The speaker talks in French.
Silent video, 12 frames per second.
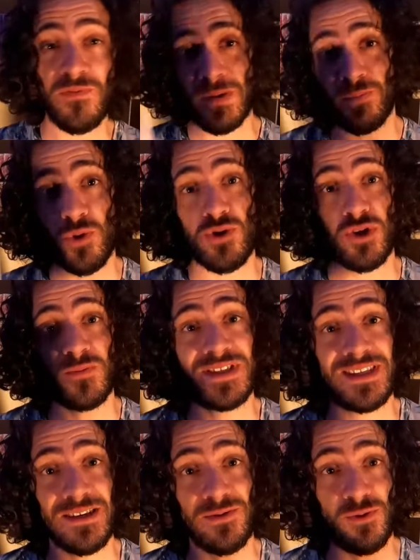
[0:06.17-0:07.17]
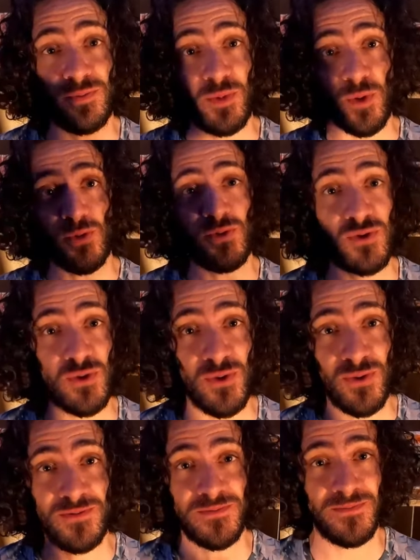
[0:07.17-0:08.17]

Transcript: enfin pour le tome 5 de Boruto.